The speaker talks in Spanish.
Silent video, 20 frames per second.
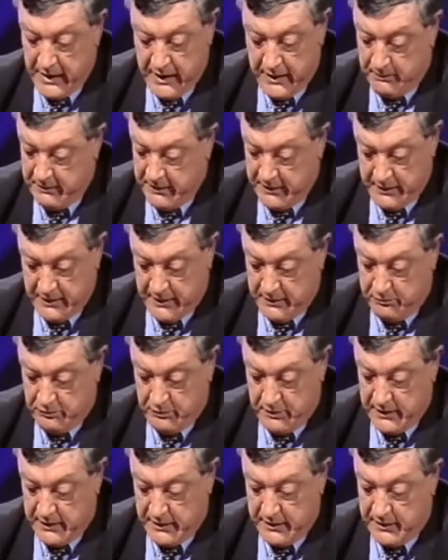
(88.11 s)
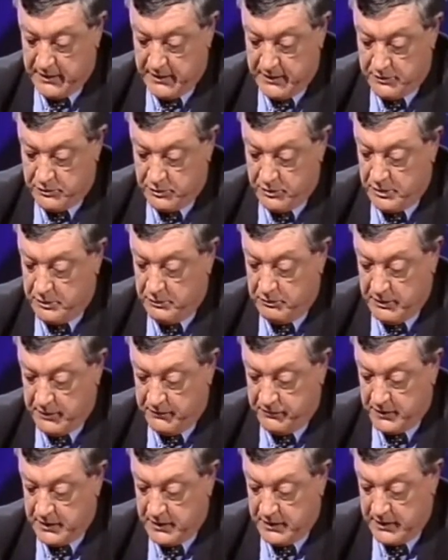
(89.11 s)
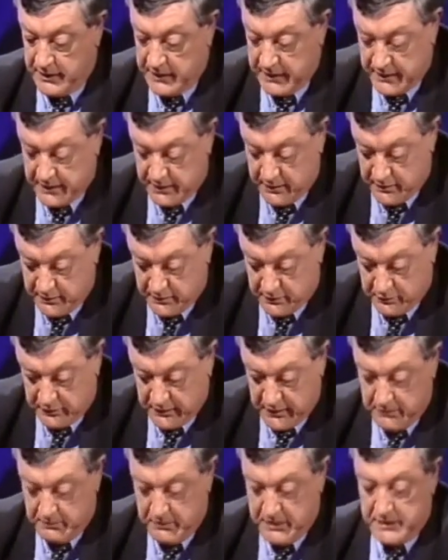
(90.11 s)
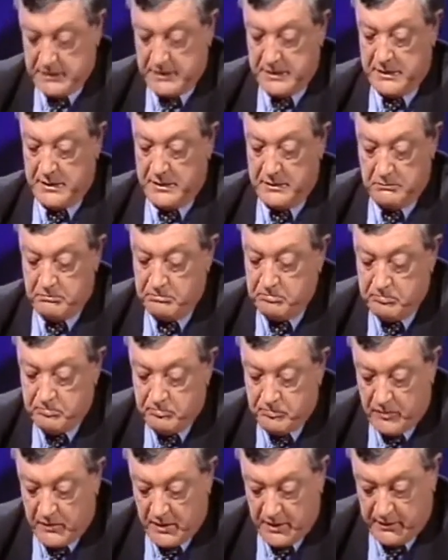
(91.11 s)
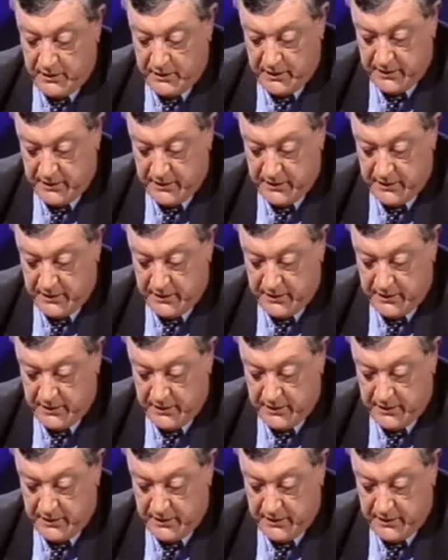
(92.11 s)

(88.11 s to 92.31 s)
a ver a Woody Allen y soy de una fidelidad eh, totalmente, mm,